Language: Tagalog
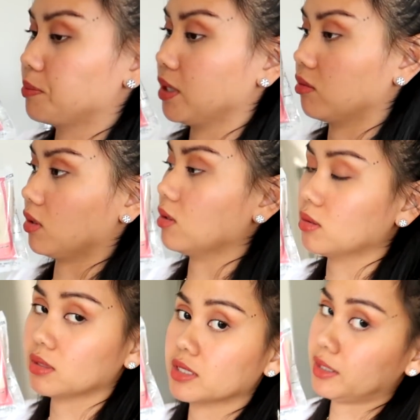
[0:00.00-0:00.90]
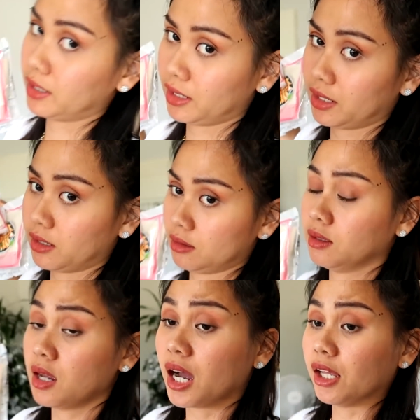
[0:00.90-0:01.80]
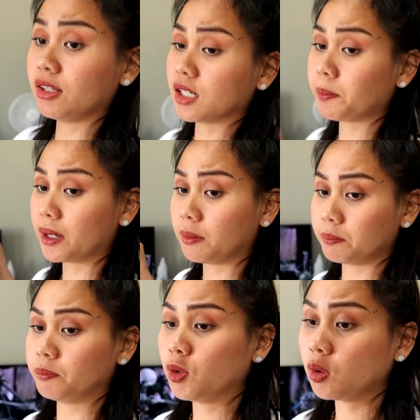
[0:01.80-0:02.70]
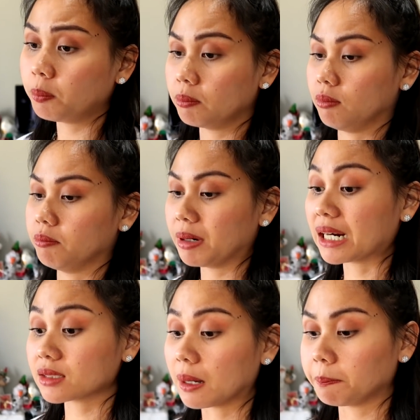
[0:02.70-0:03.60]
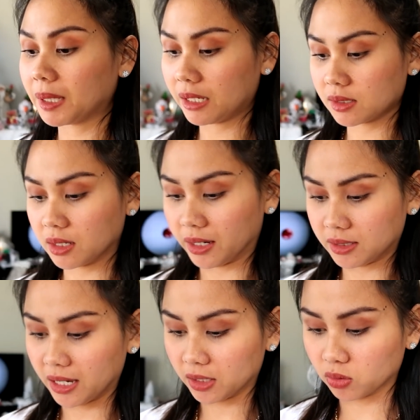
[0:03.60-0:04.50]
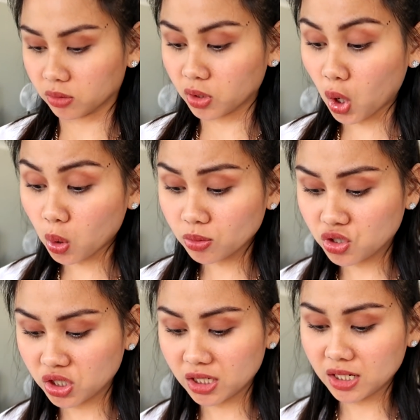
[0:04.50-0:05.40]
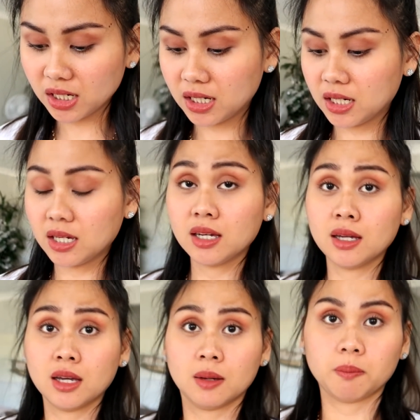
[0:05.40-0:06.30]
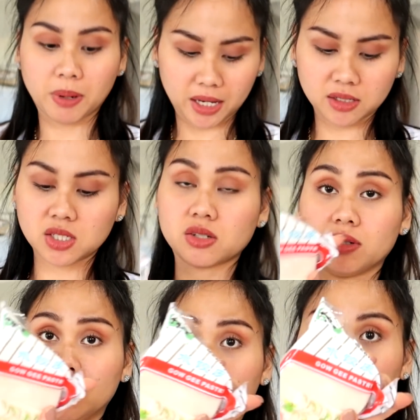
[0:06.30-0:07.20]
spring rolls, and ano isa pa, dope, parang dumplings guys. Ito, goji pastry.